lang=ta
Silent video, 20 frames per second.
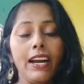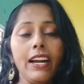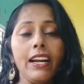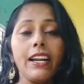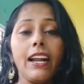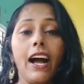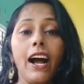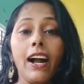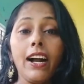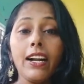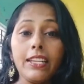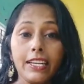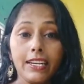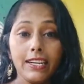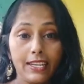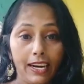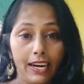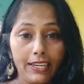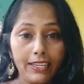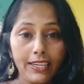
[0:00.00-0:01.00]
நாங்கள் எங்கள்
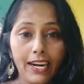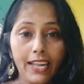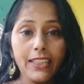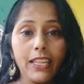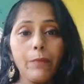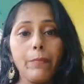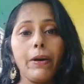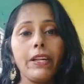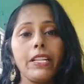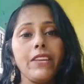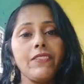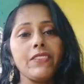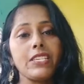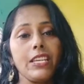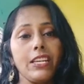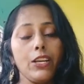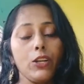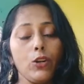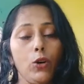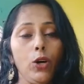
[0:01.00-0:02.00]
கண்டனத்தை பதிவு
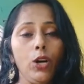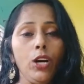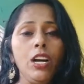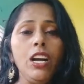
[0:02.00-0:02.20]
செய்கிறோம்